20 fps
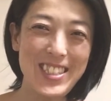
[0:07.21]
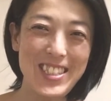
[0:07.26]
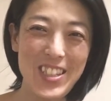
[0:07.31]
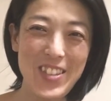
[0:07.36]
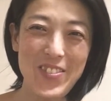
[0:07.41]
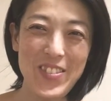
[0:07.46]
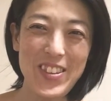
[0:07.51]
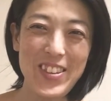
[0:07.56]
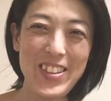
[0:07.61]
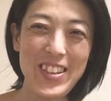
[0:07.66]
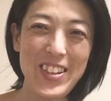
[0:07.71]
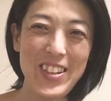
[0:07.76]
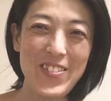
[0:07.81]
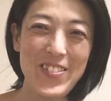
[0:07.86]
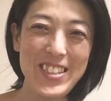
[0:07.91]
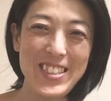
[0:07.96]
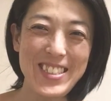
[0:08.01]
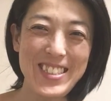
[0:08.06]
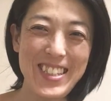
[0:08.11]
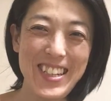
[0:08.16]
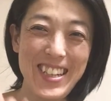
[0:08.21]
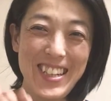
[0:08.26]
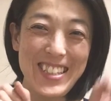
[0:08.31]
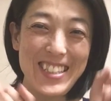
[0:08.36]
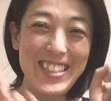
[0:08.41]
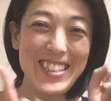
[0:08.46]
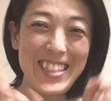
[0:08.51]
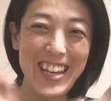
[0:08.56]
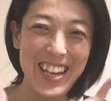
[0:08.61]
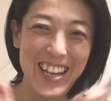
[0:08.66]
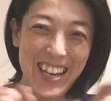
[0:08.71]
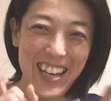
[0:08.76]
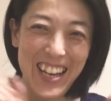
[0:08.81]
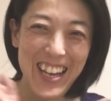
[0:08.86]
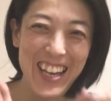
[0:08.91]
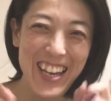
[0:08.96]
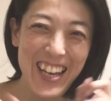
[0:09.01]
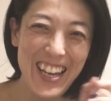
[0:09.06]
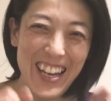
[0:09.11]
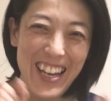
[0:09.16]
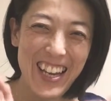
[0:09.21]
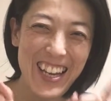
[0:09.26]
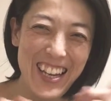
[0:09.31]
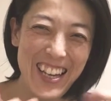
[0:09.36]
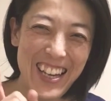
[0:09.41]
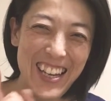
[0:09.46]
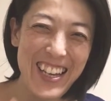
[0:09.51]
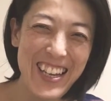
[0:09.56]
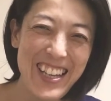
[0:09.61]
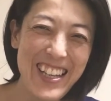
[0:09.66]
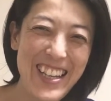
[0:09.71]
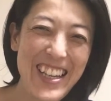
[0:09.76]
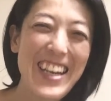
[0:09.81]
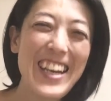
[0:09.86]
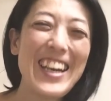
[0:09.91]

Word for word: 回目になりましたイエーイい